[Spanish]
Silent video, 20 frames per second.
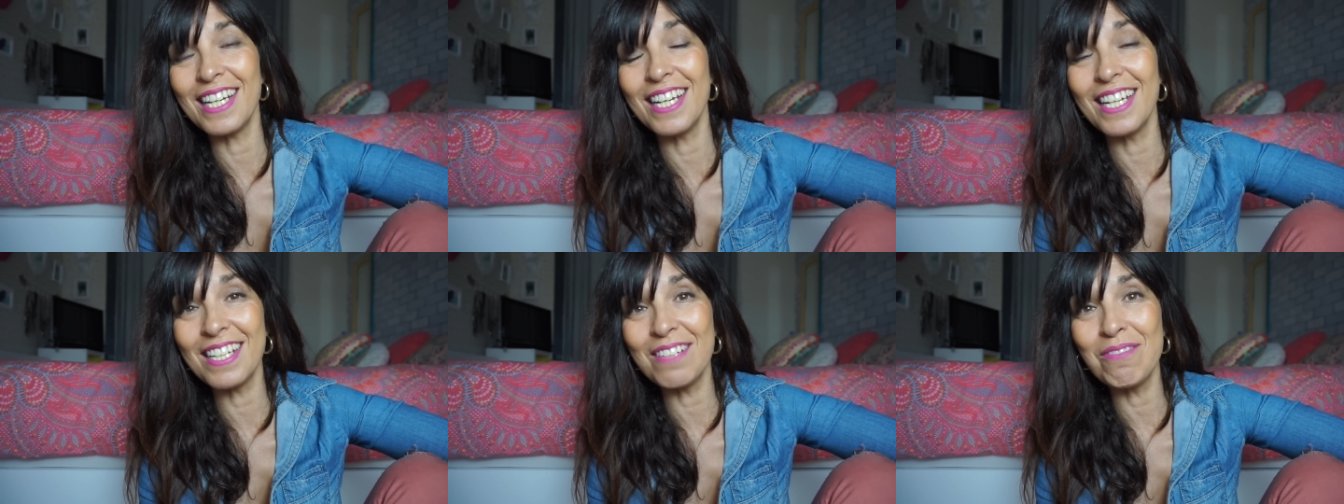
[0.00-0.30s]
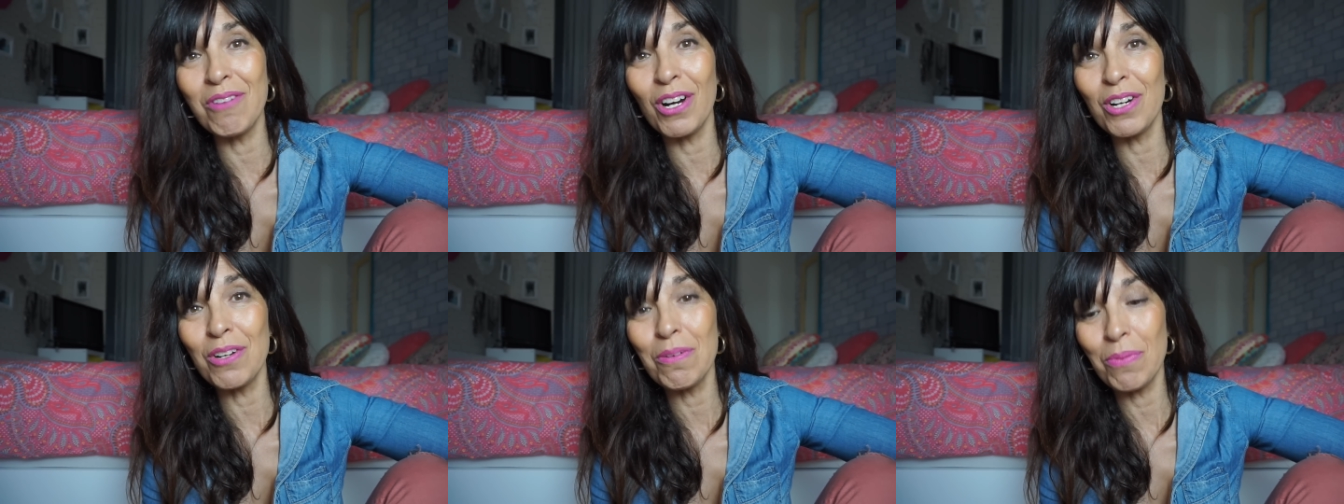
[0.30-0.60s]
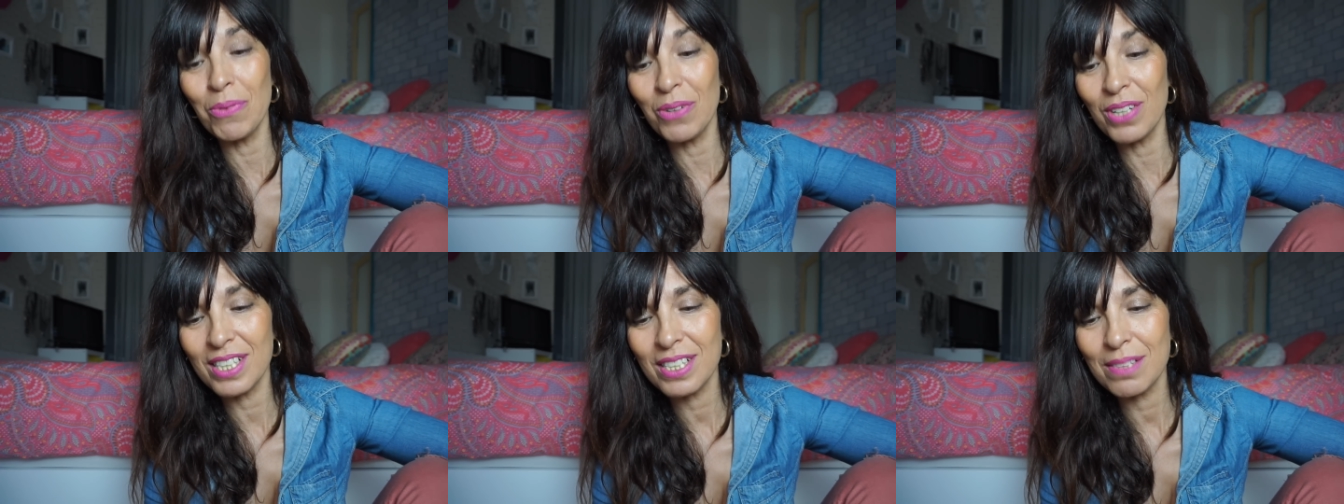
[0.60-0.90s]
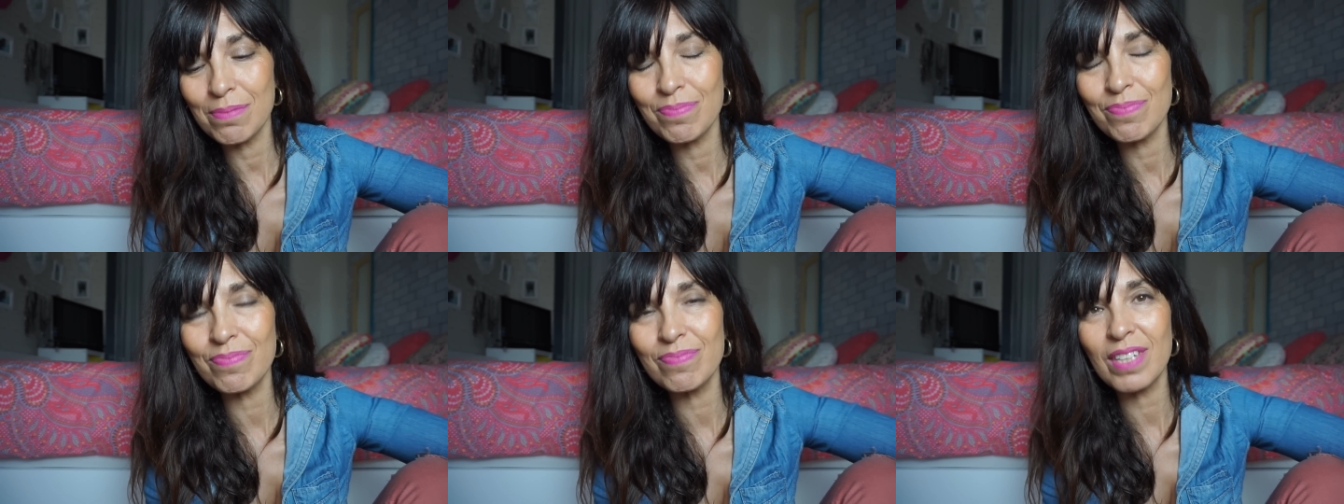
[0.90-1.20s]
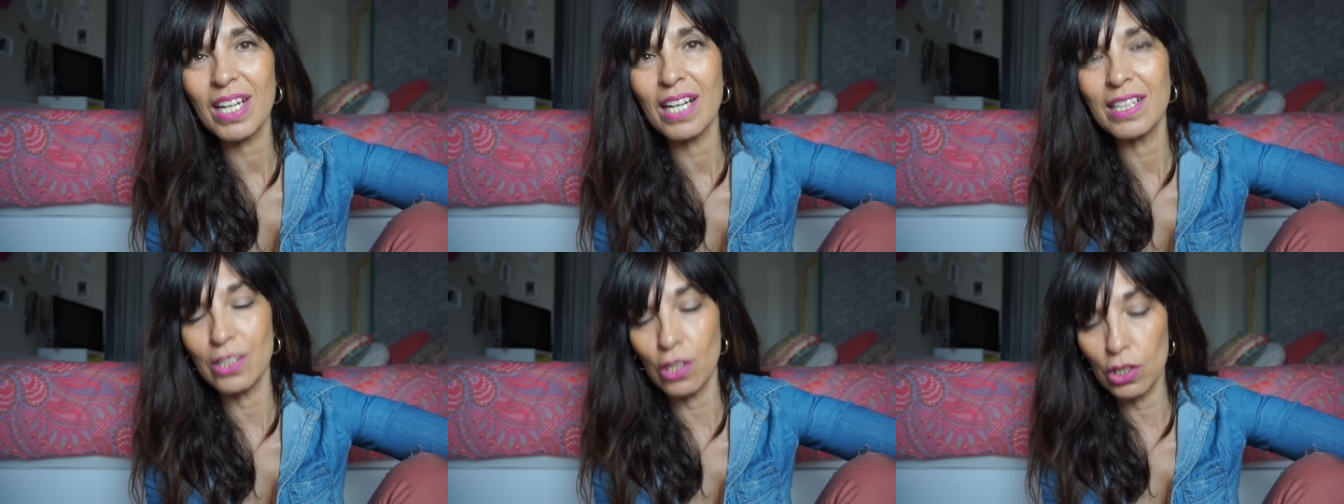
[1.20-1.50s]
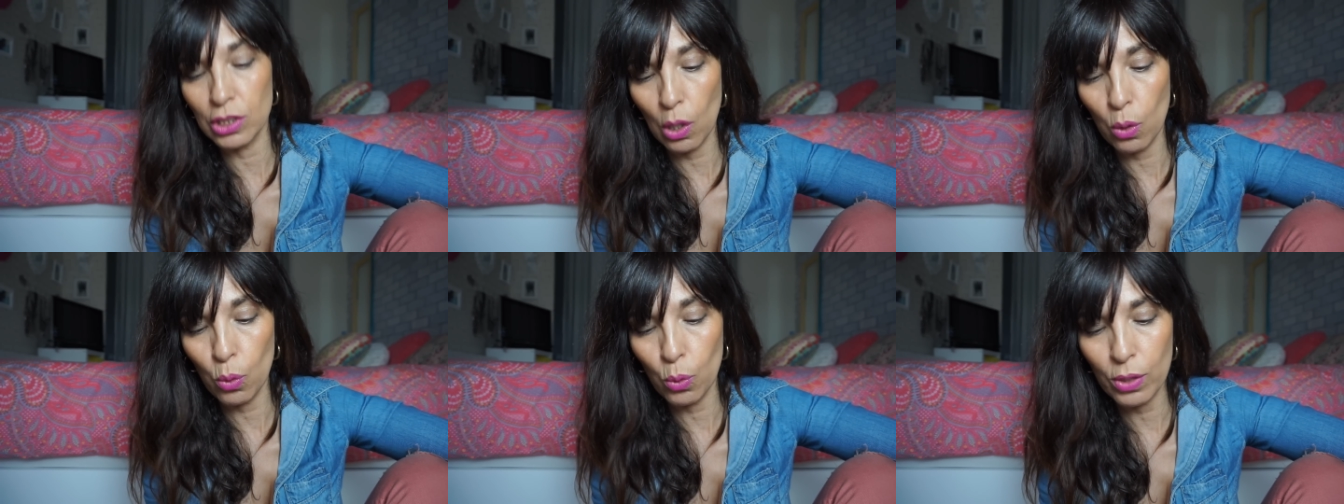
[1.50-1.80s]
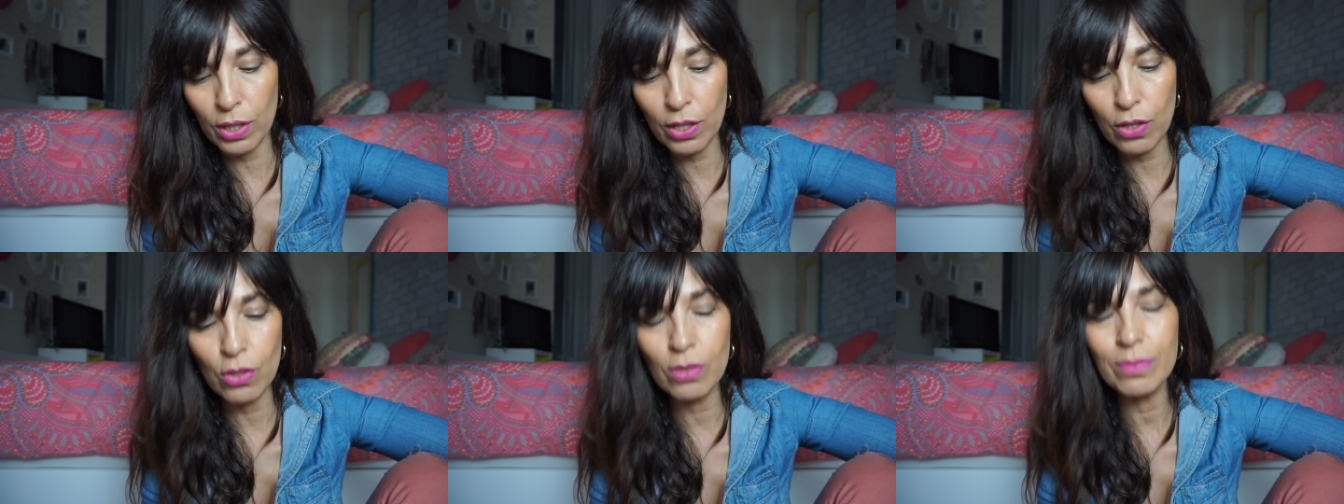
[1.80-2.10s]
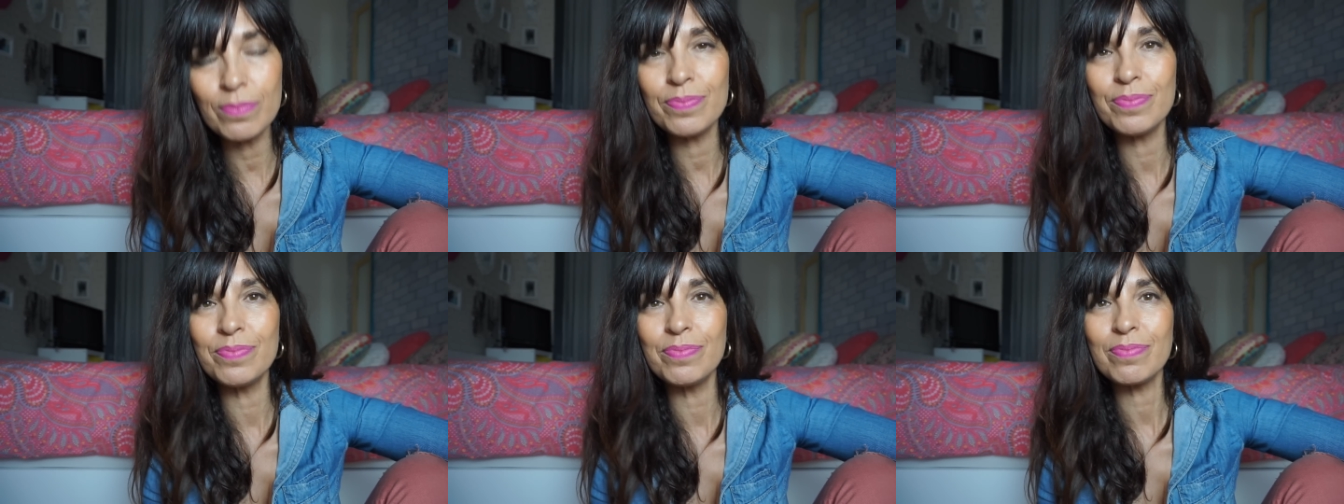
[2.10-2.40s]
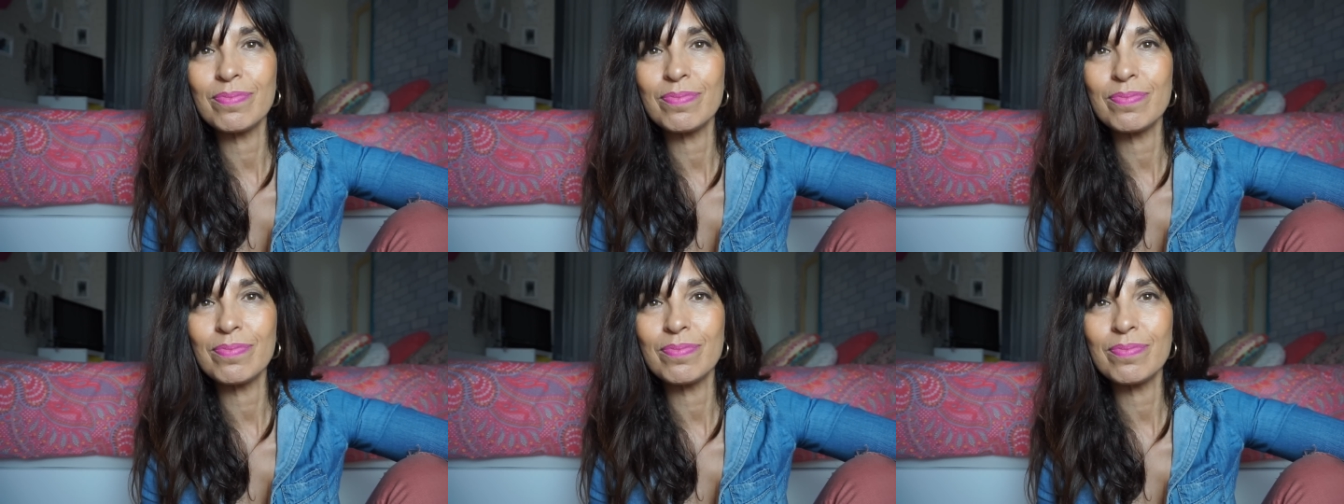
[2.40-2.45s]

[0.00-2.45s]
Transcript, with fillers: Y bueno, pues se nos ha ocurrido